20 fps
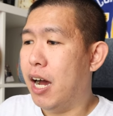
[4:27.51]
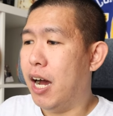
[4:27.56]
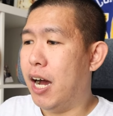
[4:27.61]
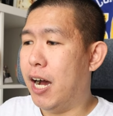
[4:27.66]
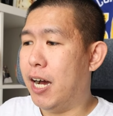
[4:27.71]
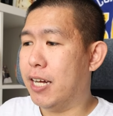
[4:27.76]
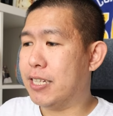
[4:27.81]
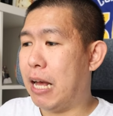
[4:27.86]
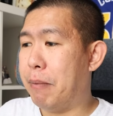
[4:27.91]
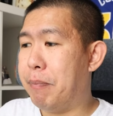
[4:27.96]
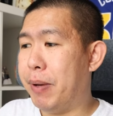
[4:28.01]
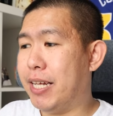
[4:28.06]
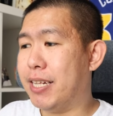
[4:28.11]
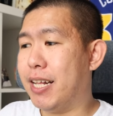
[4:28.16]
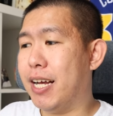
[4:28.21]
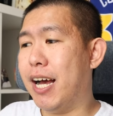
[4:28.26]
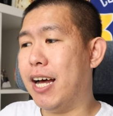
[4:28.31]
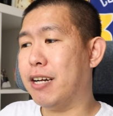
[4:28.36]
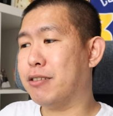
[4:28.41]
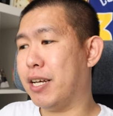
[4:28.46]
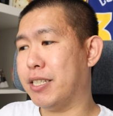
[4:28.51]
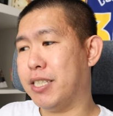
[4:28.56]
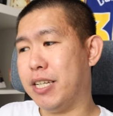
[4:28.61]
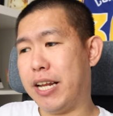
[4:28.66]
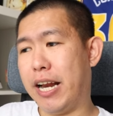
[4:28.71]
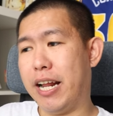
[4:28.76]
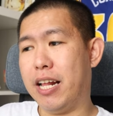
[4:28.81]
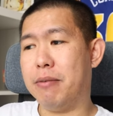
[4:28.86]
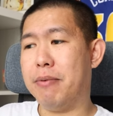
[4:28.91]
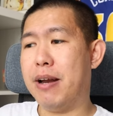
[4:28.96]
Uh, tapi kita harus kasih
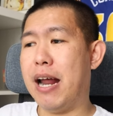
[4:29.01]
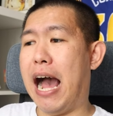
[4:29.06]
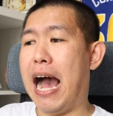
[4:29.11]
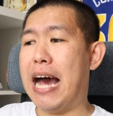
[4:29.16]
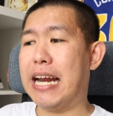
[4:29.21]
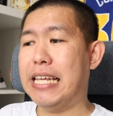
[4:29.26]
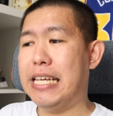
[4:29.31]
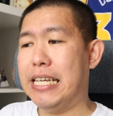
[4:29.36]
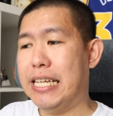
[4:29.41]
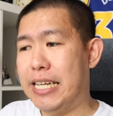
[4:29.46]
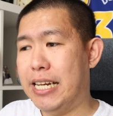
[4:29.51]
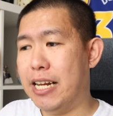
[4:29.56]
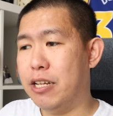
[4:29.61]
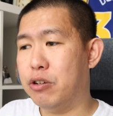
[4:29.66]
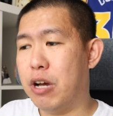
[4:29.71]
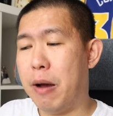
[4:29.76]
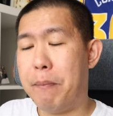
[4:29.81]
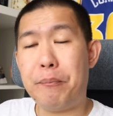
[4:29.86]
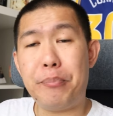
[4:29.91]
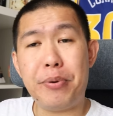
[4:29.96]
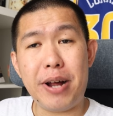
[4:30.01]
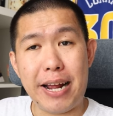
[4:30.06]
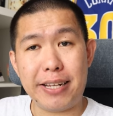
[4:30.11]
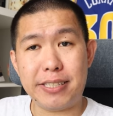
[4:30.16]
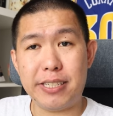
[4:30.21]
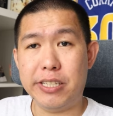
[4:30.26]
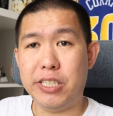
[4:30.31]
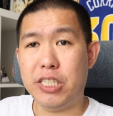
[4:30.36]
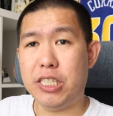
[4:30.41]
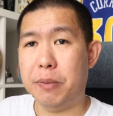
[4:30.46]
kredit kepada Arigi dan juga
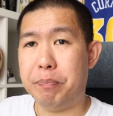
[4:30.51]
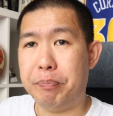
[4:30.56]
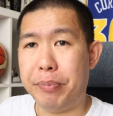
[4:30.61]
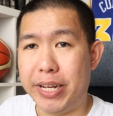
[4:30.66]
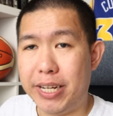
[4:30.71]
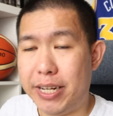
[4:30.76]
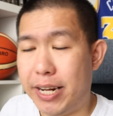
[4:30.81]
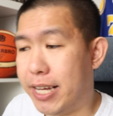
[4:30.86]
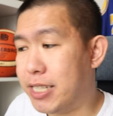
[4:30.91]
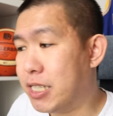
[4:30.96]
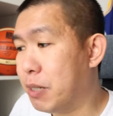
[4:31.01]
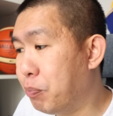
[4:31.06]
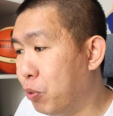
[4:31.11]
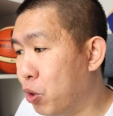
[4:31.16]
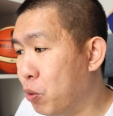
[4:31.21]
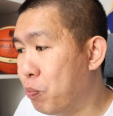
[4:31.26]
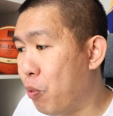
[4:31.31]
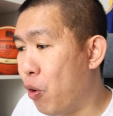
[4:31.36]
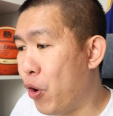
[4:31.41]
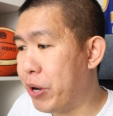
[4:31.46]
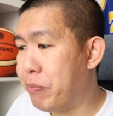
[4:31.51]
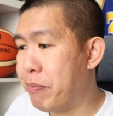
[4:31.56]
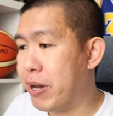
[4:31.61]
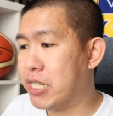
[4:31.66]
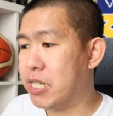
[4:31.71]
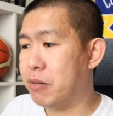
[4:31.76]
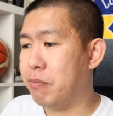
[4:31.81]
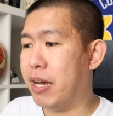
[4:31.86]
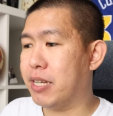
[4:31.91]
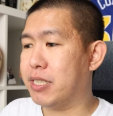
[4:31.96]
Pras yang chip in dengan 10 poin
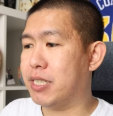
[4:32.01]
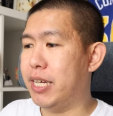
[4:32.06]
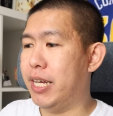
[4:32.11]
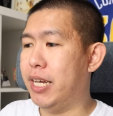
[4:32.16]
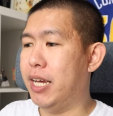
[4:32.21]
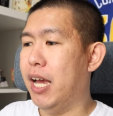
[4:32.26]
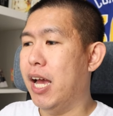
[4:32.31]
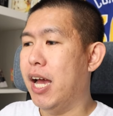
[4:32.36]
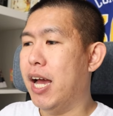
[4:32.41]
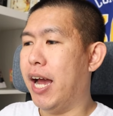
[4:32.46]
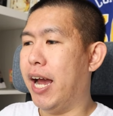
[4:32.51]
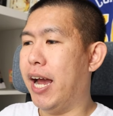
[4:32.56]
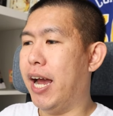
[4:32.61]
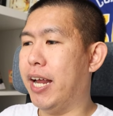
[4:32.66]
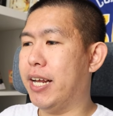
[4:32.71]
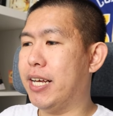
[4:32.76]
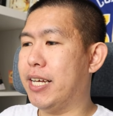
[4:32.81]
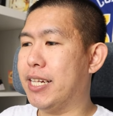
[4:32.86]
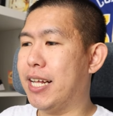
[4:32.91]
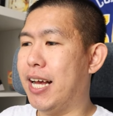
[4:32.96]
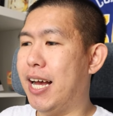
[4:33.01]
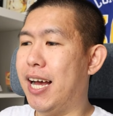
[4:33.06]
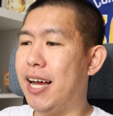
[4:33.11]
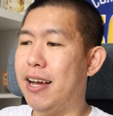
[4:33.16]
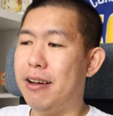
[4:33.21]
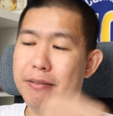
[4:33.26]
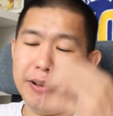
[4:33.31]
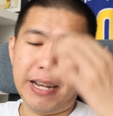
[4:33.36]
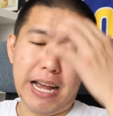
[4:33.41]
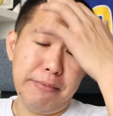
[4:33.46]
masing-masing. Dan
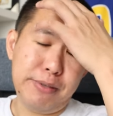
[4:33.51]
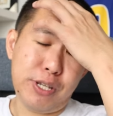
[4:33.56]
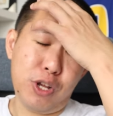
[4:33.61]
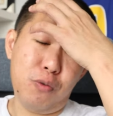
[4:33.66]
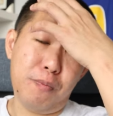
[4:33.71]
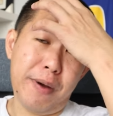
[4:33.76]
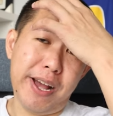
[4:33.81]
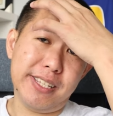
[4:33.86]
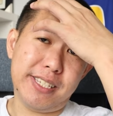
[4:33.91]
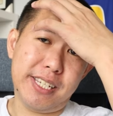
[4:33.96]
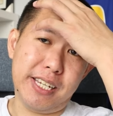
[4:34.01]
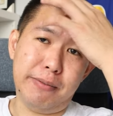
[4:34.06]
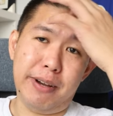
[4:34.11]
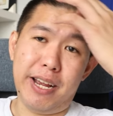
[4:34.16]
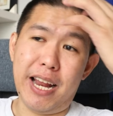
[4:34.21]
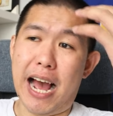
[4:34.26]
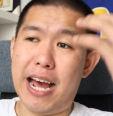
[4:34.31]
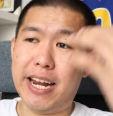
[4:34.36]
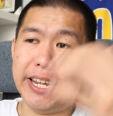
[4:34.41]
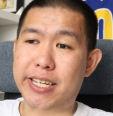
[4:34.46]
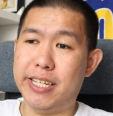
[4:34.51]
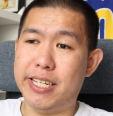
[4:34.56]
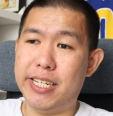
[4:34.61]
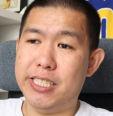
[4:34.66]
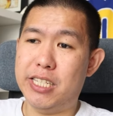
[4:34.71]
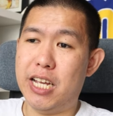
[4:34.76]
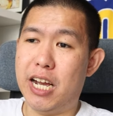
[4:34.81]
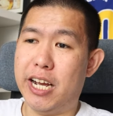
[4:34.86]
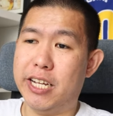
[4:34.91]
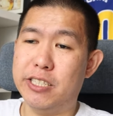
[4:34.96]
kita nggak bisa lupain sih kemarin
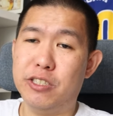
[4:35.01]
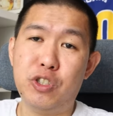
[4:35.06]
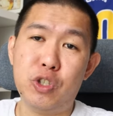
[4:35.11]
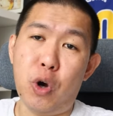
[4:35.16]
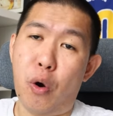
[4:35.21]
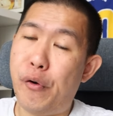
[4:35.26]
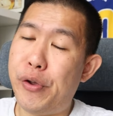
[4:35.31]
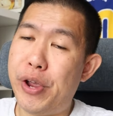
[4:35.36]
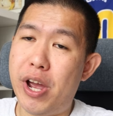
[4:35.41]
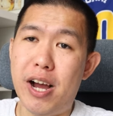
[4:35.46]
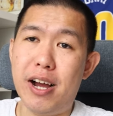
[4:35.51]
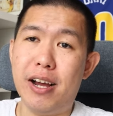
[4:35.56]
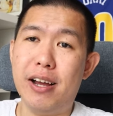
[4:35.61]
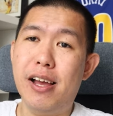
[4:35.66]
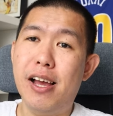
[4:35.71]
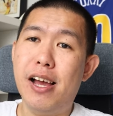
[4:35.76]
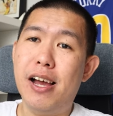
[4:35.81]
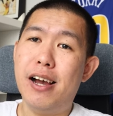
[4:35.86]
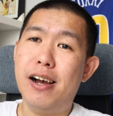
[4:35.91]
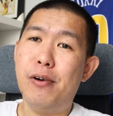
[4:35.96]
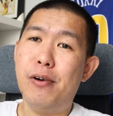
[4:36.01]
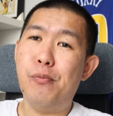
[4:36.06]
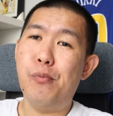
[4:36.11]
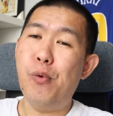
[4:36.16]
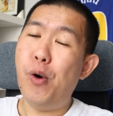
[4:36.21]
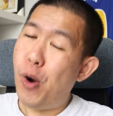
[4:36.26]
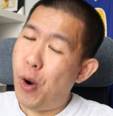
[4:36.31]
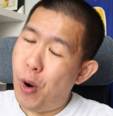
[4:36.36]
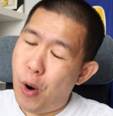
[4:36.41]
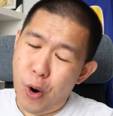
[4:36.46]
Arigi jaga Joyang
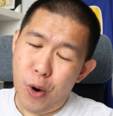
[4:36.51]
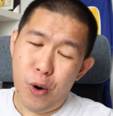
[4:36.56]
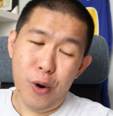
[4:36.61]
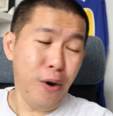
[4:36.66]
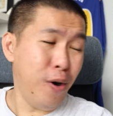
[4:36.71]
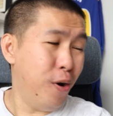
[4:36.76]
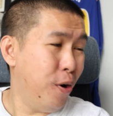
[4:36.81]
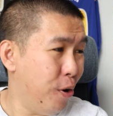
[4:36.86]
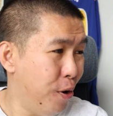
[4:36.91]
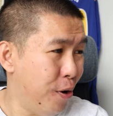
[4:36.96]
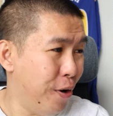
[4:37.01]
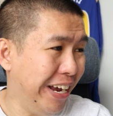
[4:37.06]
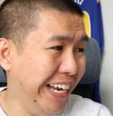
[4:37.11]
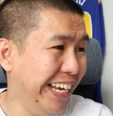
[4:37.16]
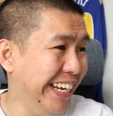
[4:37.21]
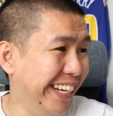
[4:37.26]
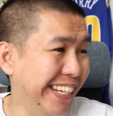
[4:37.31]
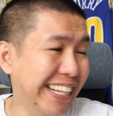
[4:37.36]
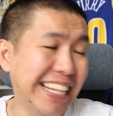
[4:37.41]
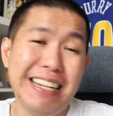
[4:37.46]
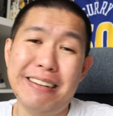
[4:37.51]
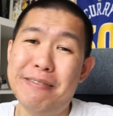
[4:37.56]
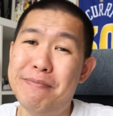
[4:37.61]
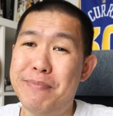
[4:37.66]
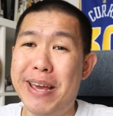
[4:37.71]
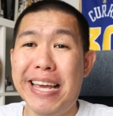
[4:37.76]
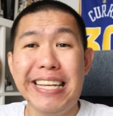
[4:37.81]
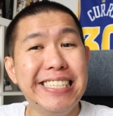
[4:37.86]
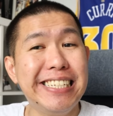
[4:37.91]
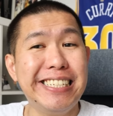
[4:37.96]
Woohoo, he did an
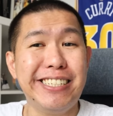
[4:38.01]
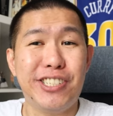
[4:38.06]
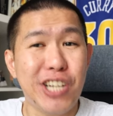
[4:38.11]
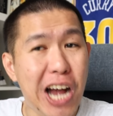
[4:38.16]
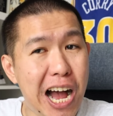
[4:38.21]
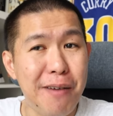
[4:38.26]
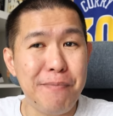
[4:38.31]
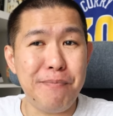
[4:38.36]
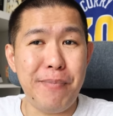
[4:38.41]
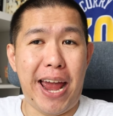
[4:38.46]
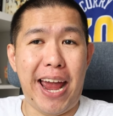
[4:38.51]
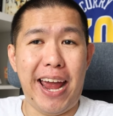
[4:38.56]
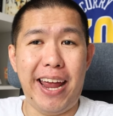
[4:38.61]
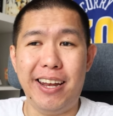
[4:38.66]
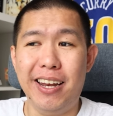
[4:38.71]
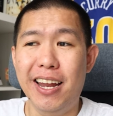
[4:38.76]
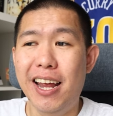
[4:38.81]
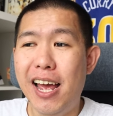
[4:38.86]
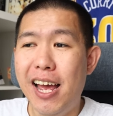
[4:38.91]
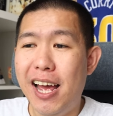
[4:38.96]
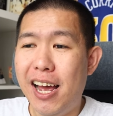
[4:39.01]
amazing job, man.